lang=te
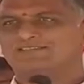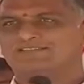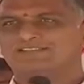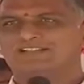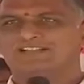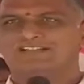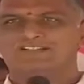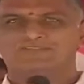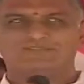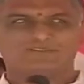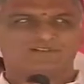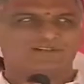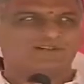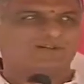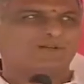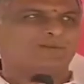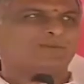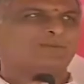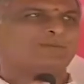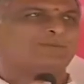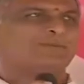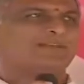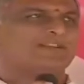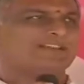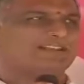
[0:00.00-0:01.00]
నేను త్వరలో
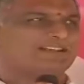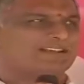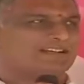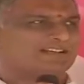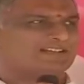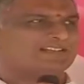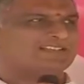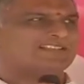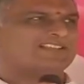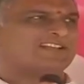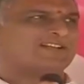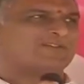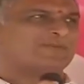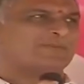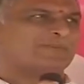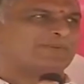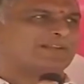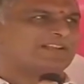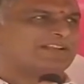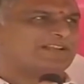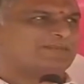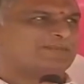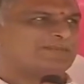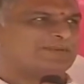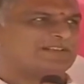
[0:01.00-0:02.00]
మిమ్మల్ని కలుస్తాను
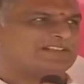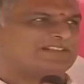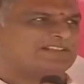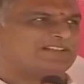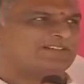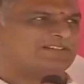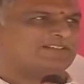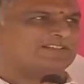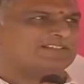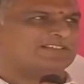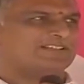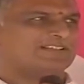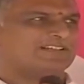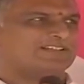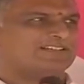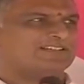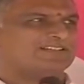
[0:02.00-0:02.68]
పెళ్ళైపోయిన తర్వాత